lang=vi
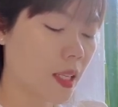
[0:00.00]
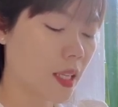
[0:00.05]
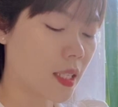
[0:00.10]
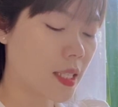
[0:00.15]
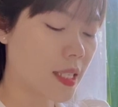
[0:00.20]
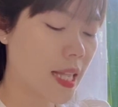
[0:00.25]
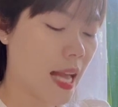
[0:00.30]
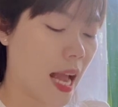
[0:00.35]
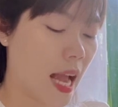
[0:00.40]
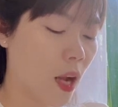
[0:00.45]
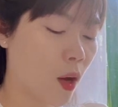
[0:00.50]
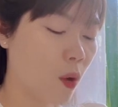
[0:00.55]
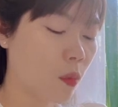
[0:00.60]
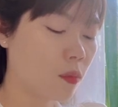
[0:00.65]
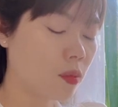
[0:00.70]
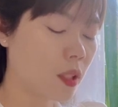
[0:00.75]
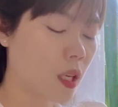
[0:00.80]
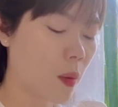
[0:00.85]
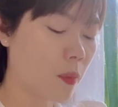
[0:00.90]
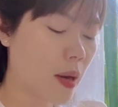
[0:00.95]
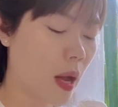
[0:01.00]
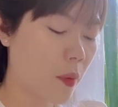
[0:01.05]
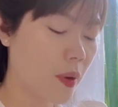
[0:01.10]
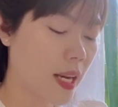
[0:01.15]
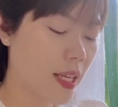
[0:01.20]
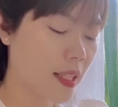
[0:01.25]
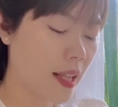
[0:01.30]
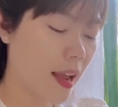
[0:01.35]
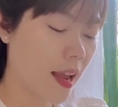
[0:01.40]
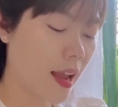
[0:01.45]
Thật ra cũng không đau
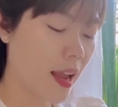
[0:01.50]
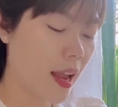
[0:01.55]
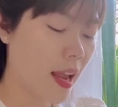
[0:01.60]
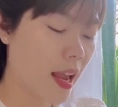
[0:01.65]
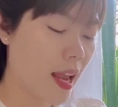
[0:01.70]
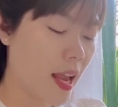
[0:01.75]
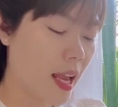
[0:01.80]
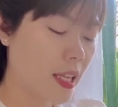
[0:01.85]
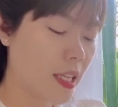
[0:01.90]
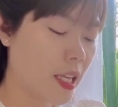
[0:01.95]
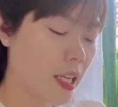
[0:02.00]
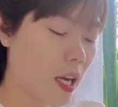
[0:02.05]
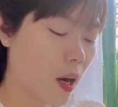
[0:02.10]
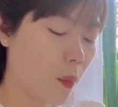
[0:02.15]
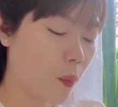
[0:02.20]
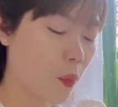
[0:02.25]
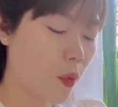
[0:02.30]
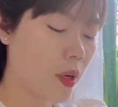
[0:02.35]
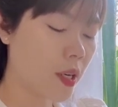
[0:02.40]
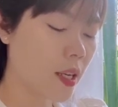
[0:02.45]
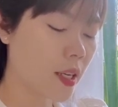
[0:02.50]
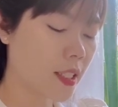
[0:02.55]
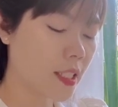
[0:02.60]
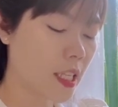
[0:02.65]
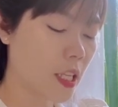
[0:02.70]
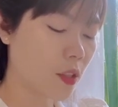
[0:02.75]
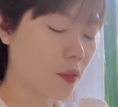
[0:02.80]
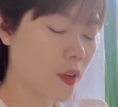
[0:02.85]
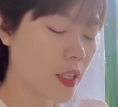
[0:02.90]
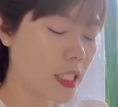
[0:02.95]
đến thế, nhưng cậu muốn được
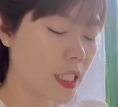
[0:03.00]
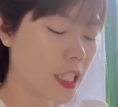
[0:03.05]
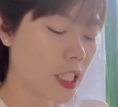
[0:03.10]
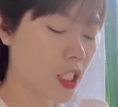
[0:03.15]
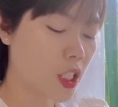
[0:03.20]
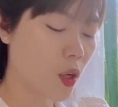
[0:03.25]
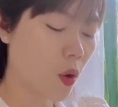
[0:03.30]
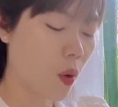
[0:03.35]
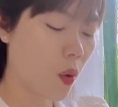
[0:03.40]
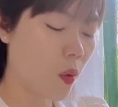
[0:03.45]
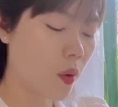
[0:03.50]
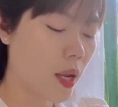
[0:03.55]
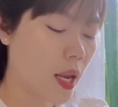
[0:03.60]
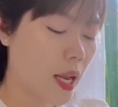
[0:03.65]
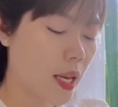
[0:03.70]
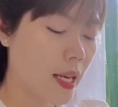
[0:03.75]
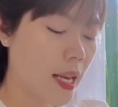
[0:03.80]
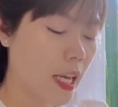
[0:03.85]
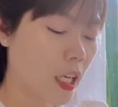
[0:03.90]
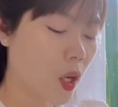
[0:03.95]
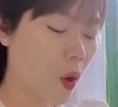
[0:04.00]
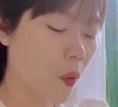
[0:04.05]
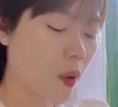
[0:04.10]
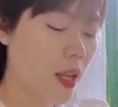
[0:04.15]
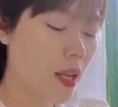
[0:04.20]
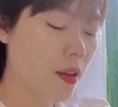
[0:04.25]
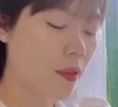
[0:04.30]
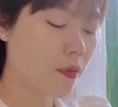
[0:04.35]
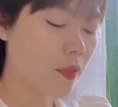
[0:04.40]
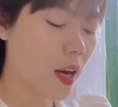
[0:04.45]
Trình Phi chỉ dỗ nên cố
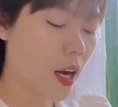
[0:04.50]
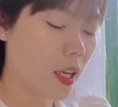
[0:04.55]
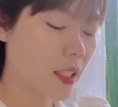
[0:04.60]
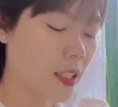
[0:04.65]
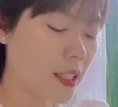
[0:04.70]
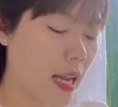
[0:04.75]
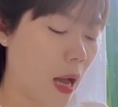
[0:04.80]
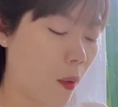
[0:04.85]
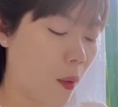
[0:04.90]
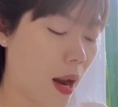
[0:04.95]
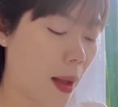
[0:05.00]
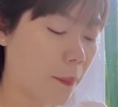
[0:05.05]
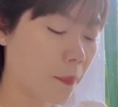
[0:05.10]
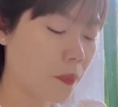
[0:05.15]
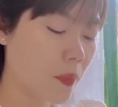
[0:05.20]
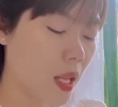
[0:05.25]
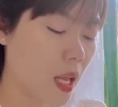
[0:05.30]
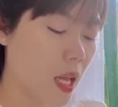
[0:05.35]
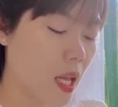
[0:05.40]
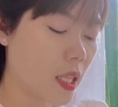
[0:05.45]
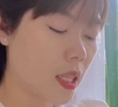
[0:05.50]
ý vờ như đau lắm,